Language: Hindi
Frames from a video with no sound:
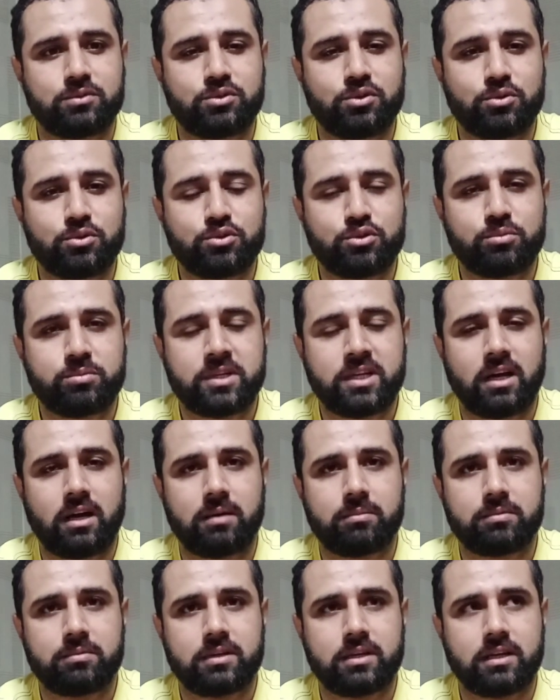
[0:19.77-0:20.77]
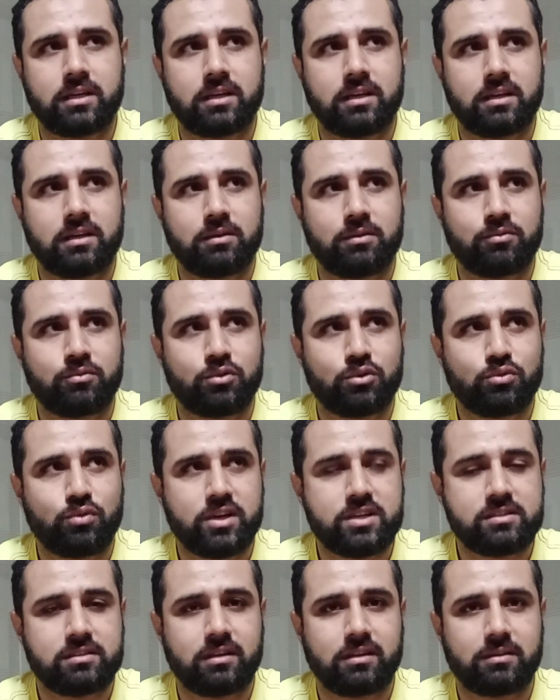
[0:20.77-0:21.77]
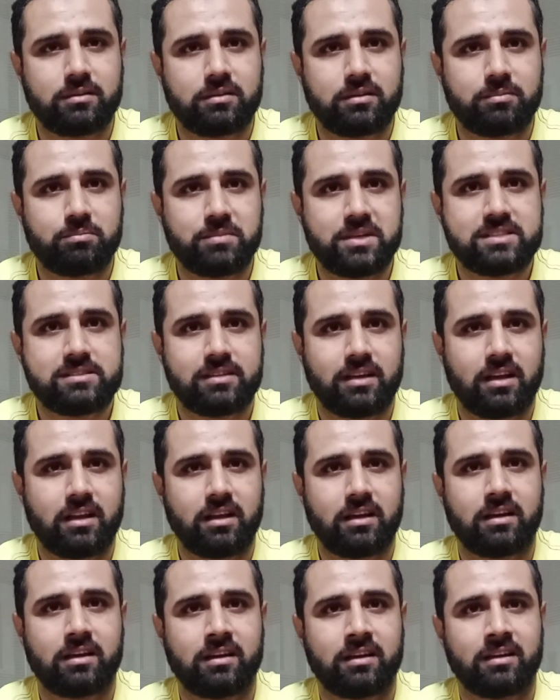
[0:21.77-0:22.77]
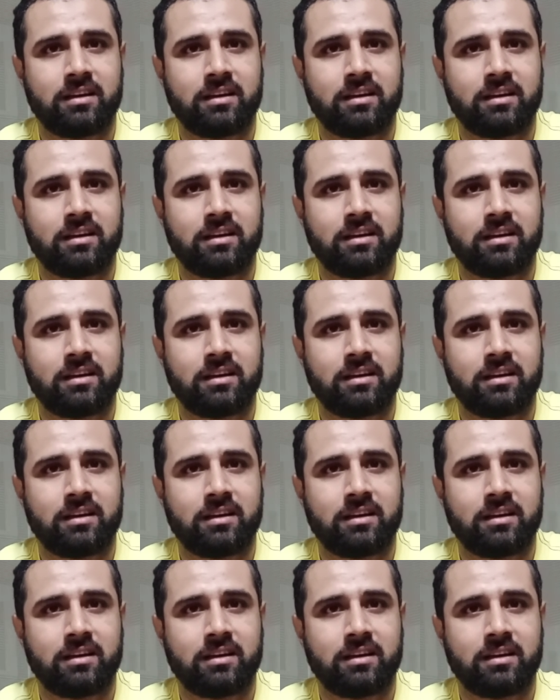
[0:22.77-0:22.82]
जो जो भी आपके वो क्वेश्चन मिस है ना